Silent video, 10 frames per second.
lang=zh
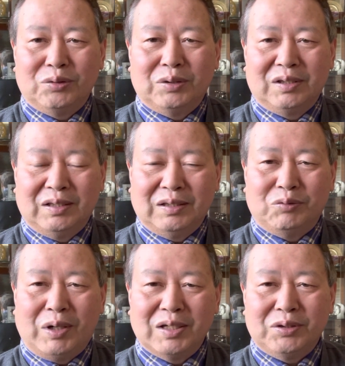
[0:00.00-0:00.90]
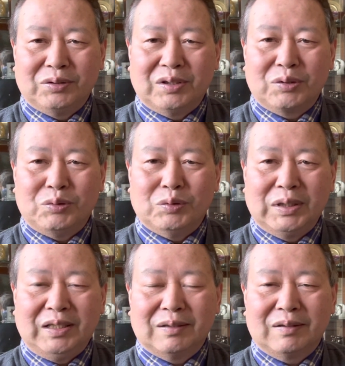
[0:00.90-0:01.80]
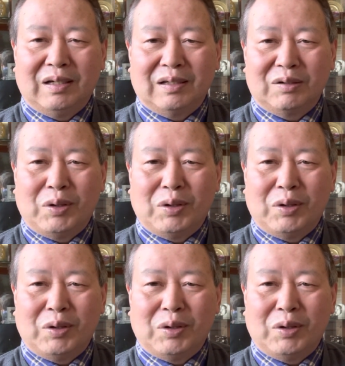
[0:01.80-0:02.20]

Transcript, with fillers: 多的网友的鼓励啊，